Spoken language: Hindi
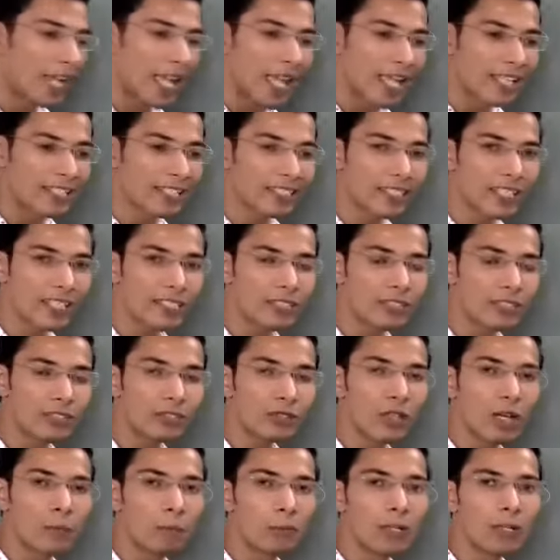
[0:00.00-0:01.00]
एक्सेस
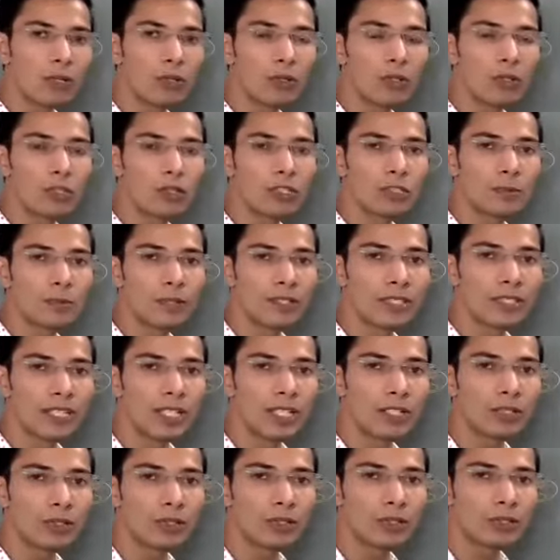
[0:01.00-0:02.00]
जो आपका ग्लूकोज
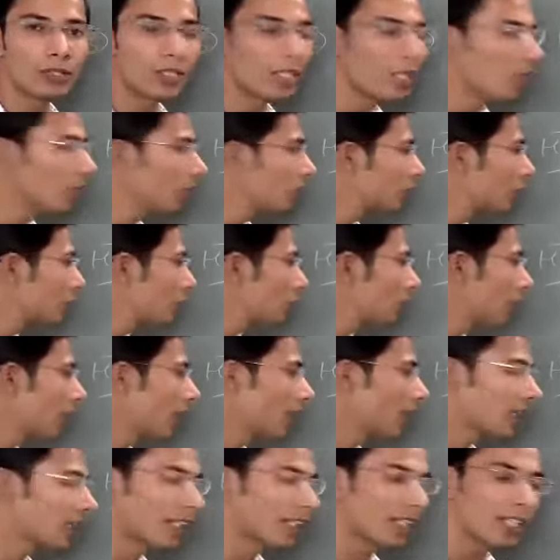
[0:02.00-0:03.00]
प्रेजेंट होता है उसको
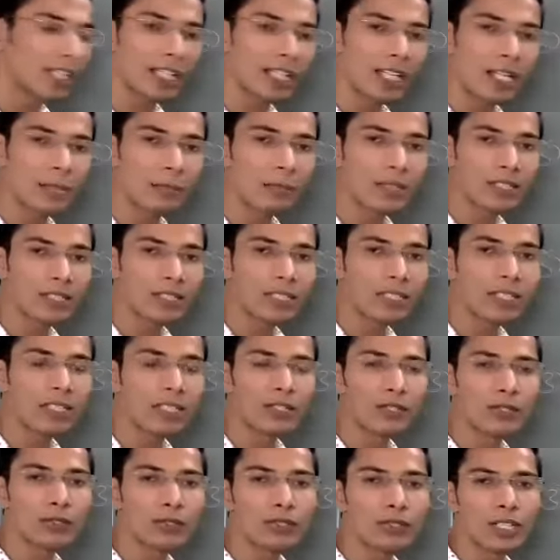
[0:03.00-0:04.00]
क्या करने का काम करता है
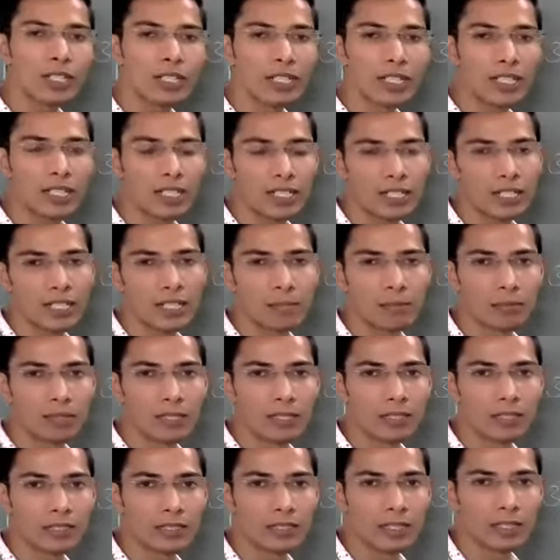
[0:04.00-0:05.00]
रिड्यूस करने का काम
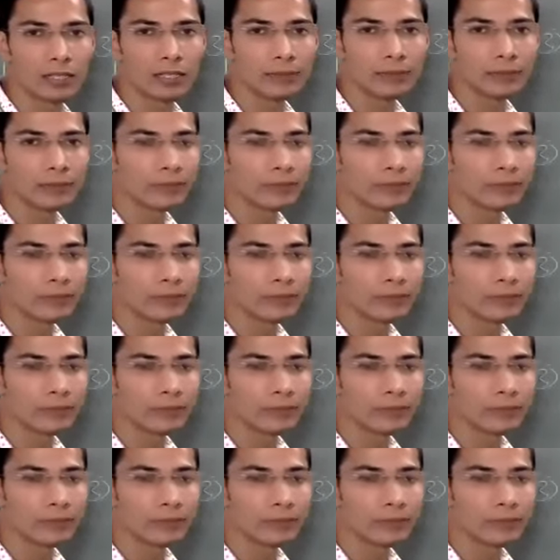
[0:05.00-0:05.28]
करता है